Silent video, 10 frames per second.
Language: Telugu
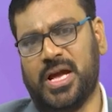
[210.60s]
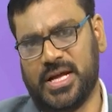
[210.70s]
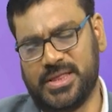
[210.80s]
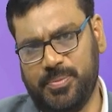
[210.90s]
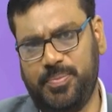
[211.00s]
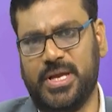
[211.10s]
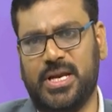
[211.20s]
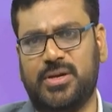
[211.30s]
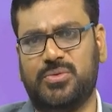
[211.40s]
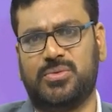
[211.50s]
ఆ తిప్పి
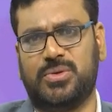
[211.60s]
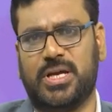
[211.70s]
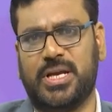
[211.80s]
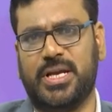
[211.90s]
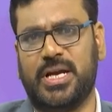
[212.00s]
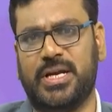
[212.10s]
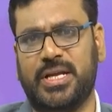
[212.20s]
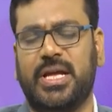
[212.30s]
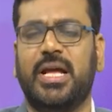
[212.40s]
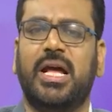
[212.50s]
ఎలా అడుగుతున్నారయ్యా
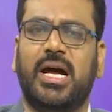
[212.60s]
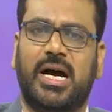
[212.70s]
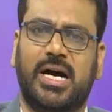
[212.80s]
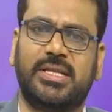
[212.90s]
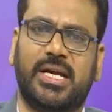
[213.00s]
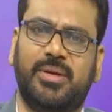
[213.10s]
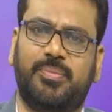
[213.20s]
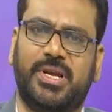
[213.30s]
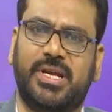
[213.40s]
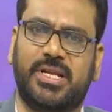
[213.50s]
అంటే ఆదాయం
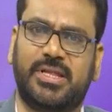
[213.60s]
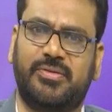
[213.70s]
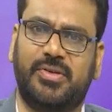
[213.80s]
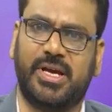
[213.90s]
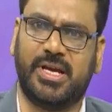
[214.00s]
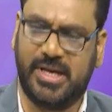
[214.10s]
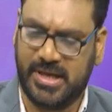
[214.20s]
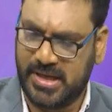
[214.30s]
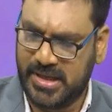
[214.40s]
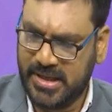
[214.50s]
పెరిగినంత
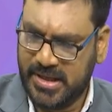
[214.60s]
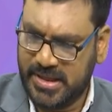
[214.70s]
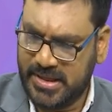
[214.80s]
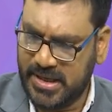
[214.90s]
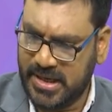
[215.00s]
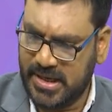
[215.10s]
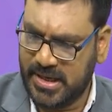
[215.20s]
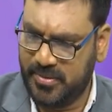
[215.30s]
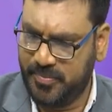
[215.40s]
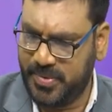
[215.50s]
వేగంగా త్యాగం